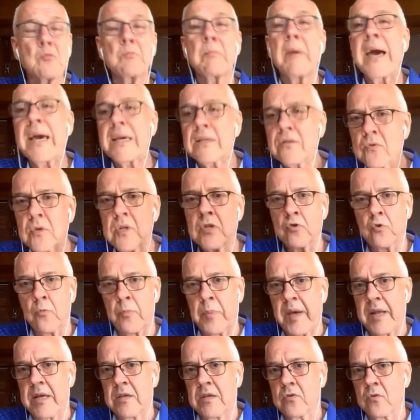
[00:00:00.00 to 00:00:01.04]
mais do que
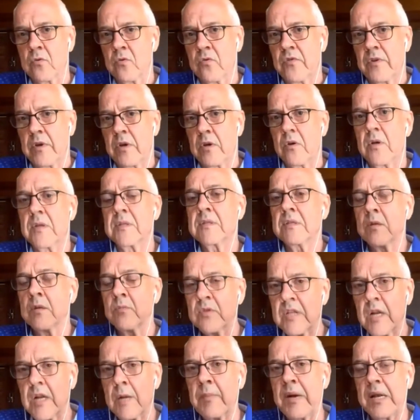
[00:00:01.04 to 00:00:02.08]
superar esse governo. Nós
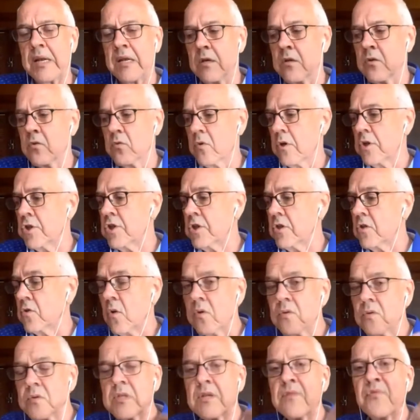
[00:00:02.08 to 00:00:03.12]
estamos trabalhando hoje em
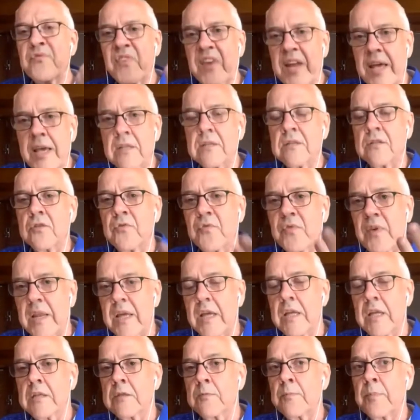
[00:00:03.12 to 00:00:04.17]
11 frentes
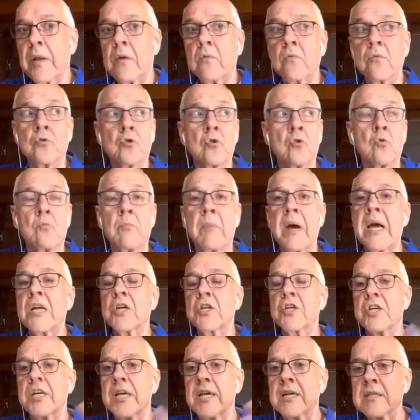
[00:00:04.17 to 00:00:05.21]
diferentes para constituir uma
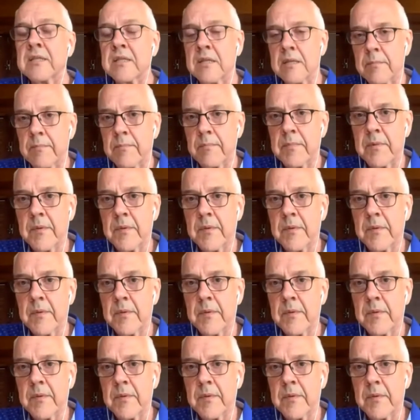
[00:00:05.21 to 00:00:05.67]
agenda.